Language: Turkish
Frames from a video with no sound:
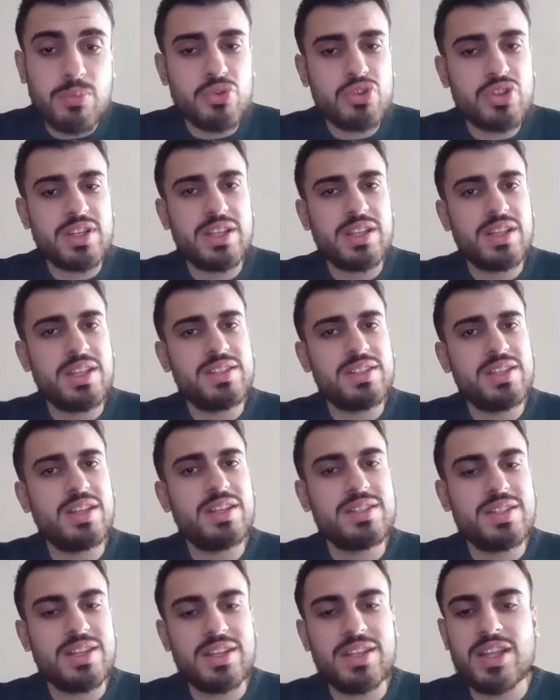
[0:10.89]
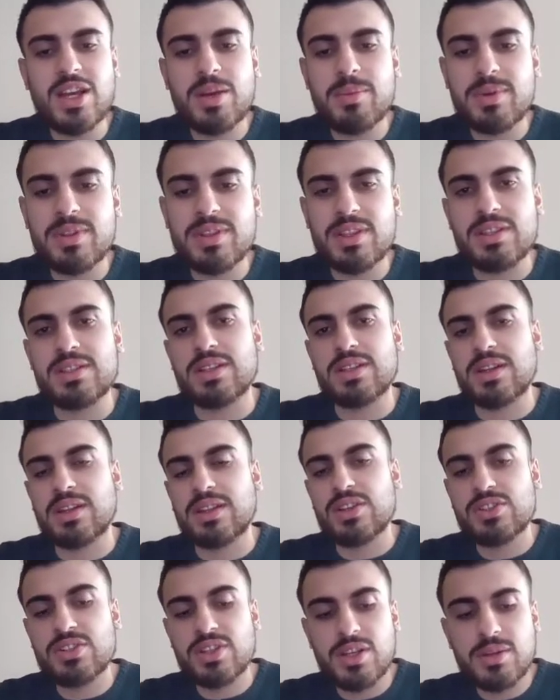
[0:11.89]
Bu şekilde seri seri devam ettireceğiz
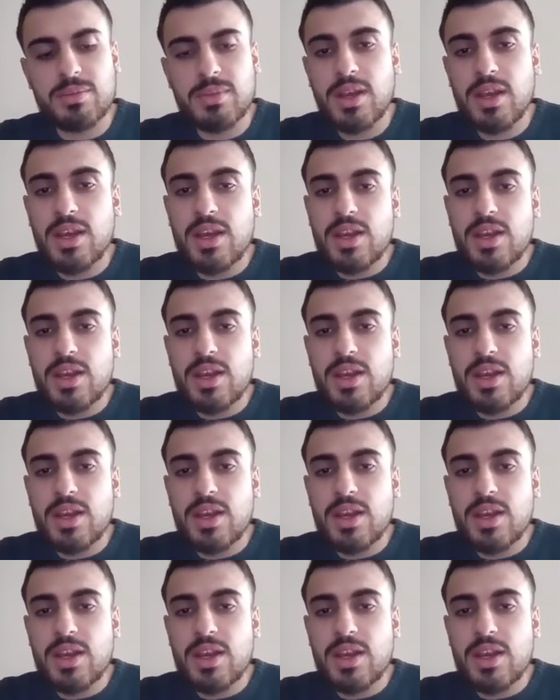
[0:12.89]
arkadaşlarım.